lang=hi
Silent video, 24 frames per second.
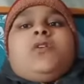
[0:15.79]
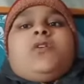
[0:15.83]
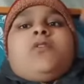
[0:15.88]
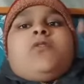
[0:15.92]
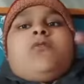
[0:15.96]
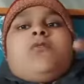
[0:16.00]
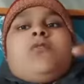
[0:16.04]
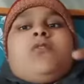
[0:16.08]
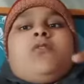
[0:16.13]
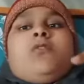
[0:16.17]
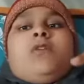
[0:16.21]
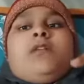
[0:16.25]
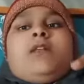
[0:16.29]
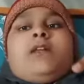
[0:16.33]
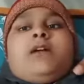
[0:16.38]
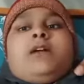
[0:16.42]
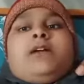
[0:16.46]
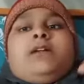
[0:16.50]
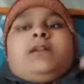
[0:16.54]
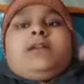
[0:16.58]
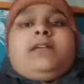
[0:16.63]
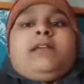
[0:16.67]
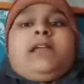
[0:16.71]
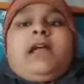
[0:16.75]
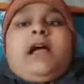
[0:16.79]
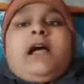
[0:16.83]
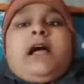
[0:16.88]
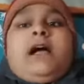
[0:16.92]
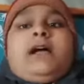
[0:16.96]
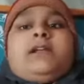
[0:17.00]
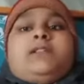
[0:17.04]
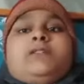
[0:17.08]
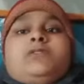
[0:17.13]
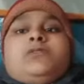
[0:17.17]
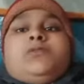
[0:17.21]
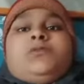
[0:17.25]
वो लकड़ी
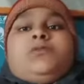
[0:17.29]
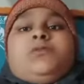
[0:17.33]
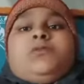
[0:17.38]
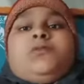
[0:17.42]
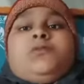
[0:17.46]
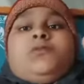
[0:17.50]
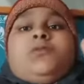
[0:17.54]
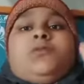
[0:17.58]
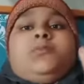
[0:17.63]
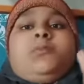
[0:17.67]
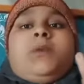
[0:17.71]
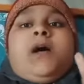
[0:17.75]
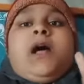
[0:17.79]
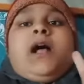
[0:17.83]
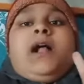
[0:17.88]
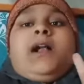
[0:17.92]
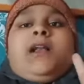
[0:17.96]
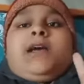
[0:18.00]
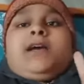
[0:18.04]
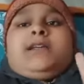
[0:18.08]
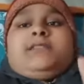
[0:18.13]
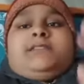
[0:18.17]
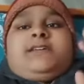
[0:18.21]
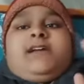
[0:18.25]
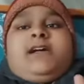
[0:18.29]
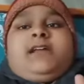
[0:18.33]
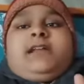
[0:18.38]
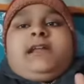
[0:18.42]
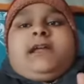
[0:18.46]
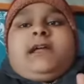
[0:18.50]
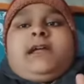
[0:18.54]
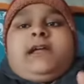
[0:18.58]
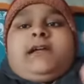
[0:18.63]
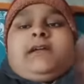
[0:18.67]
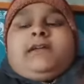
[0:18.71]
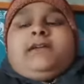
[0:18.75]
आज उसको फाड़ा जा
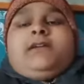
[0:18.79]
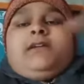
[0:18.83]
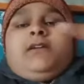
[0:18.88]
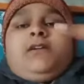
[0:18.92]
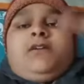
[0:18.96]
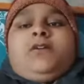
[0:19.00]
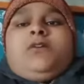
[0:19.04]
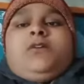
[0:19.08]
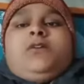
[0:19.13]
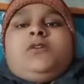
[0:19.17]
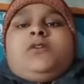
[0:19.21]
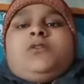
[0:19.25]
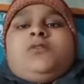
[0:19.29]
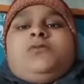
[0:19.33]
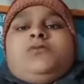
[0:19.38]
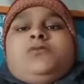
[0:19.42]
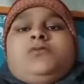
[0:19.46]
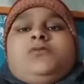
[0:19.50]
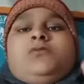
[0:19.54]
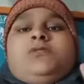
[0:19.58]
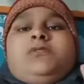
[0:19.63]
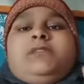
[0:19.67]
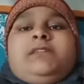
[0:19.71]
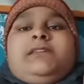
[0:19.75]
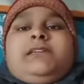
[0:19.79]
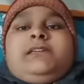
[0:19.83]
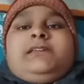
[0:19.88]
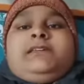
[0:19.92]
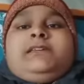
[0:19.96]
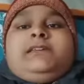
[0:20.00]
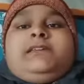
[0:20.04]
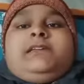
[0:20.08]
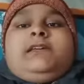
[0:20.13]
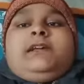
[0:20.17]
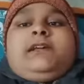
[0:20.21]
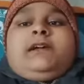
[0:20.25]
रहा है तो
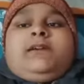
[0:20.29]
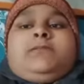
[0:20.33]
देखिएगा